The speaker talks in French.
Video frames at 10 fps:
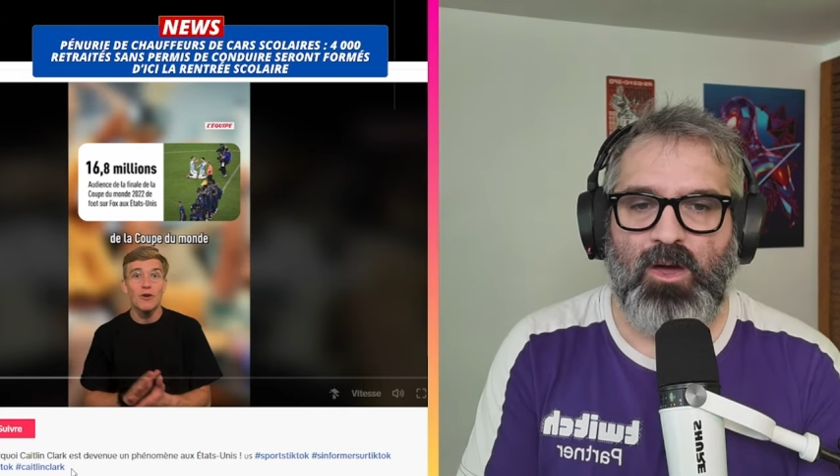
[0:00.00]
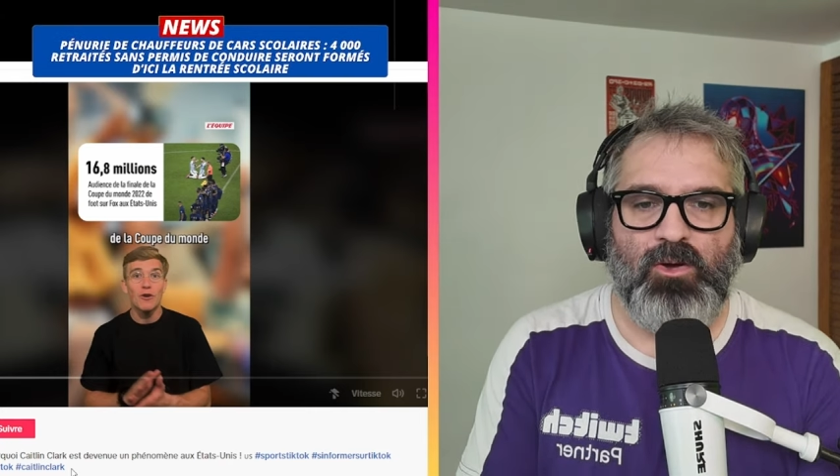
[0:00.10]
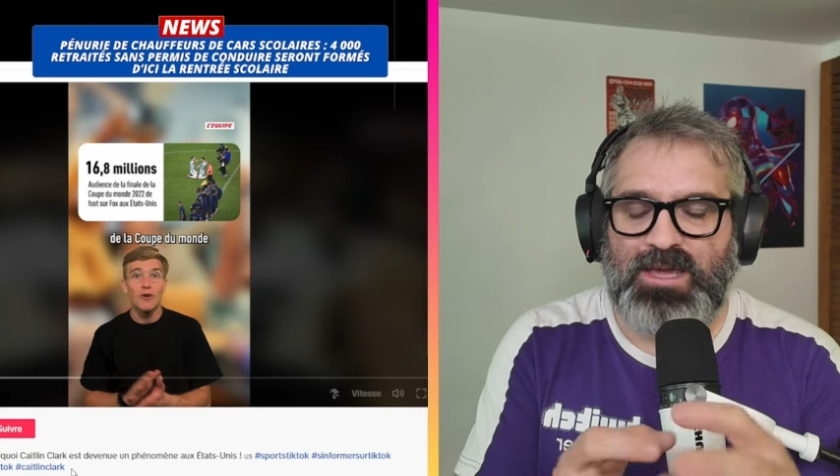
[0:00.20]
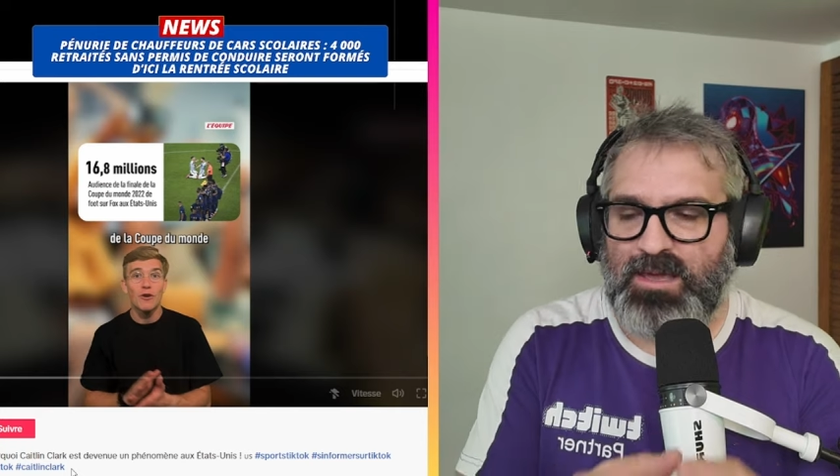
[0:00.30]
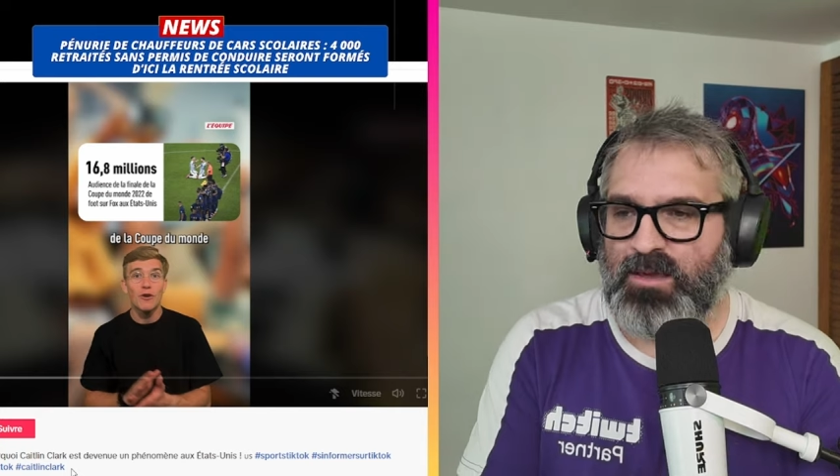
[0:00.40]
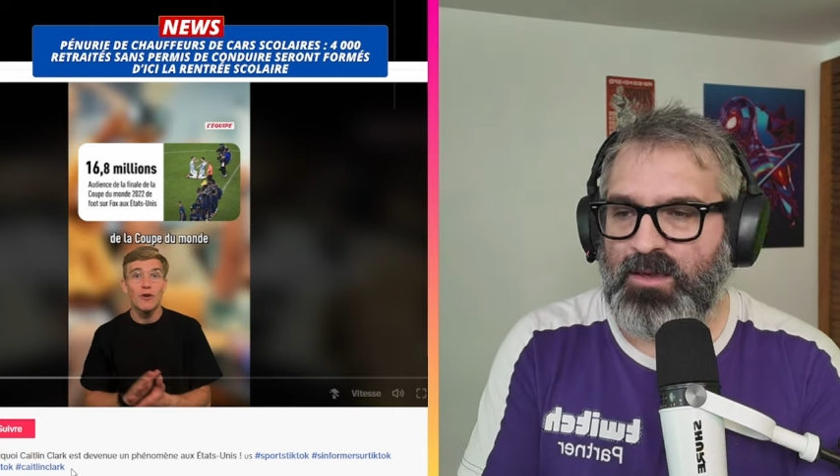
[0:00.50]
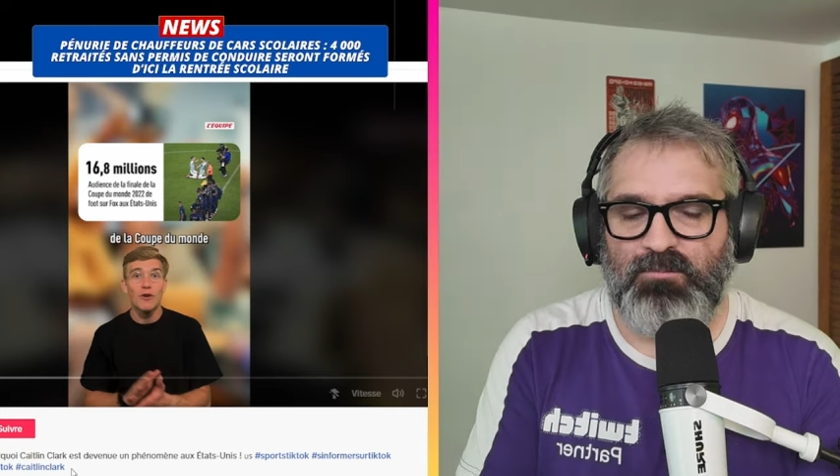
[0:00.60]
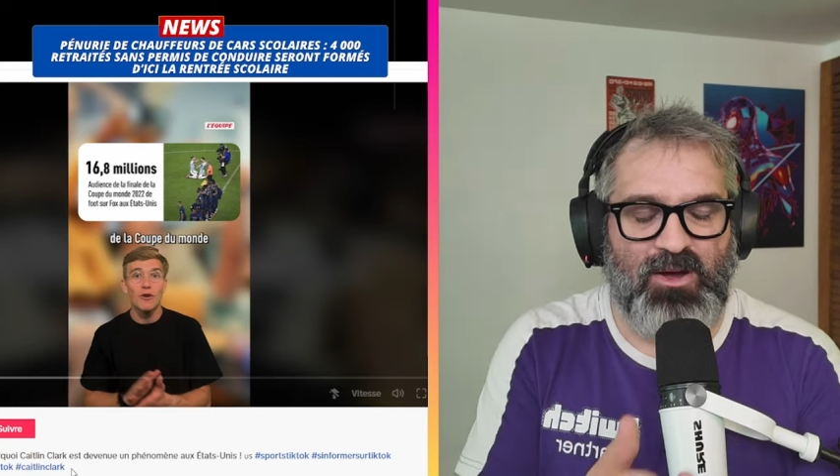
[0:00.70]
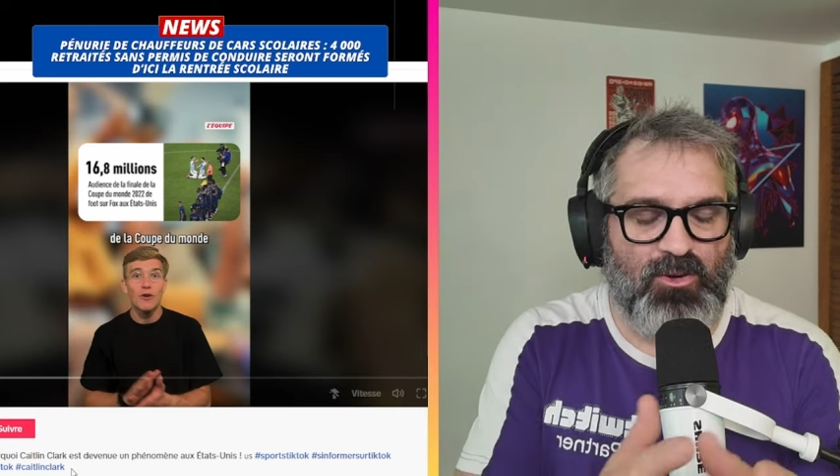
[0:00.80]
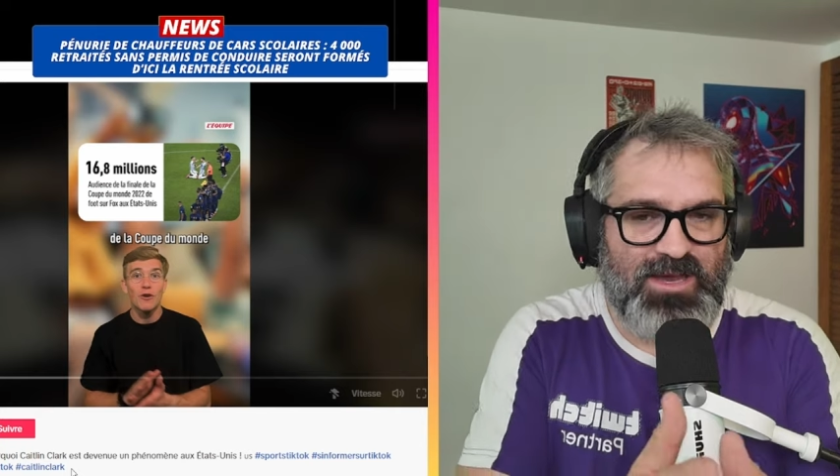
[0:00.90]
OK, mais
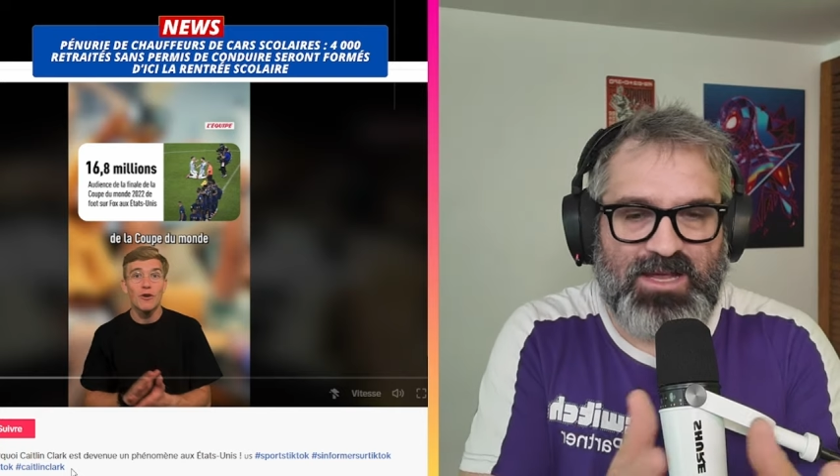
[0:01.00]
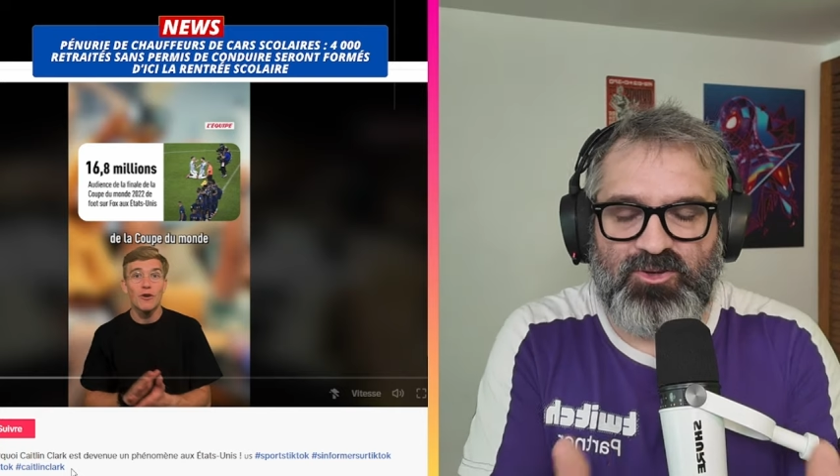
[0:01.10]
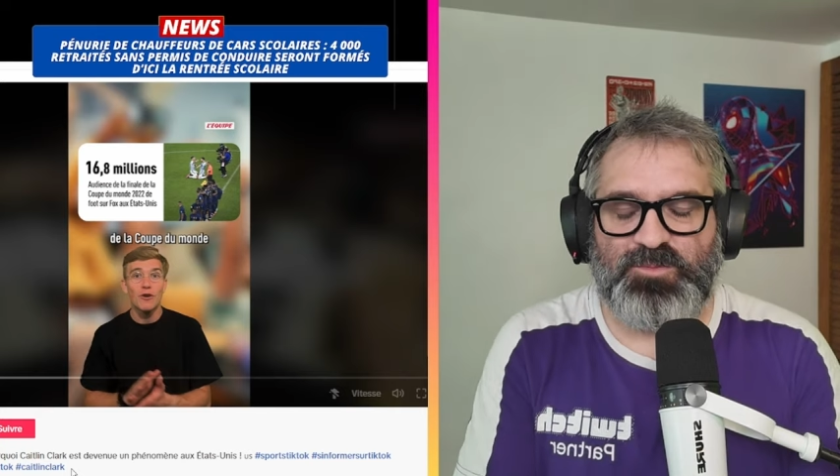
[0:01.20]
ben regarde du